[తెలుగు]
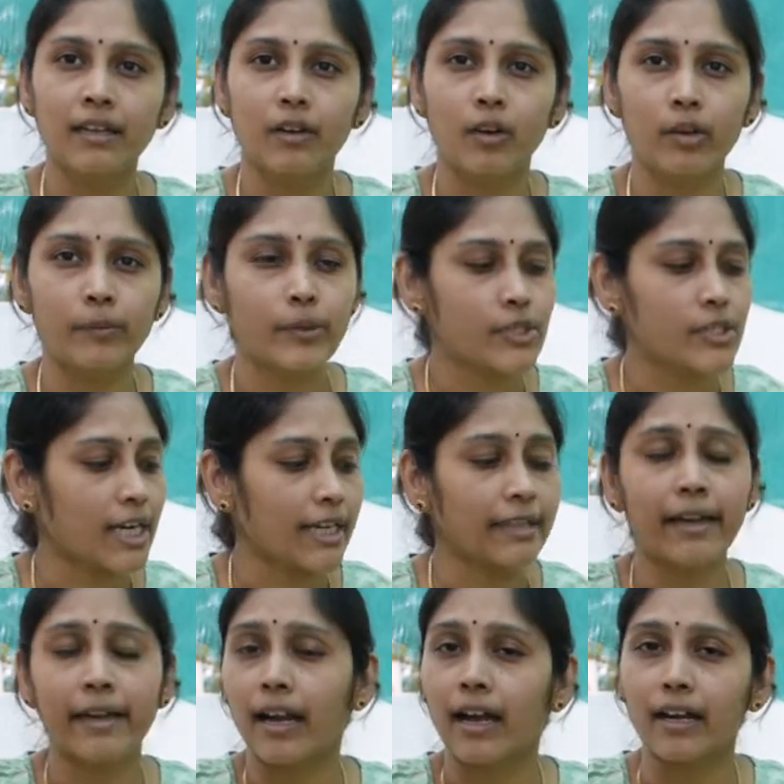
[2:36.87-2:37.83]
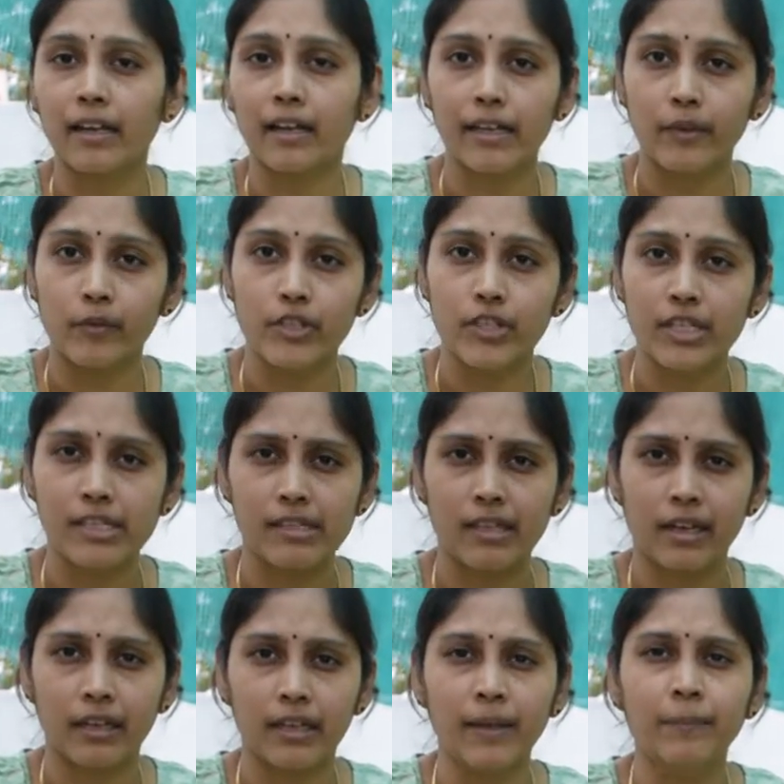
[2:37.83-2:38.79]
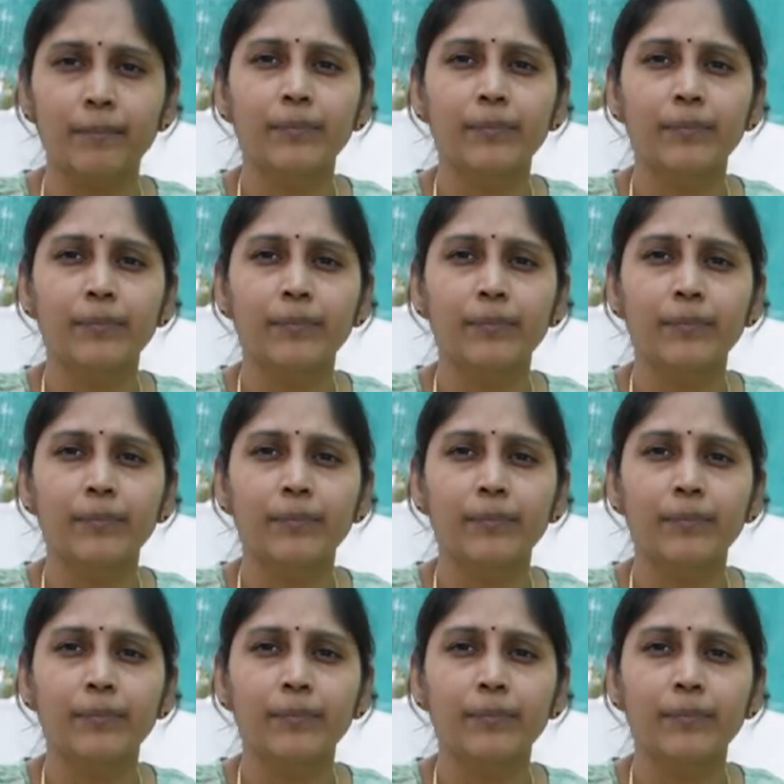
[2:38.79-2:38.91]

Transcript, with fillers: ఆల్మోస్ట్ ఐదారు ఆకులనే వచ్చేస్తాయి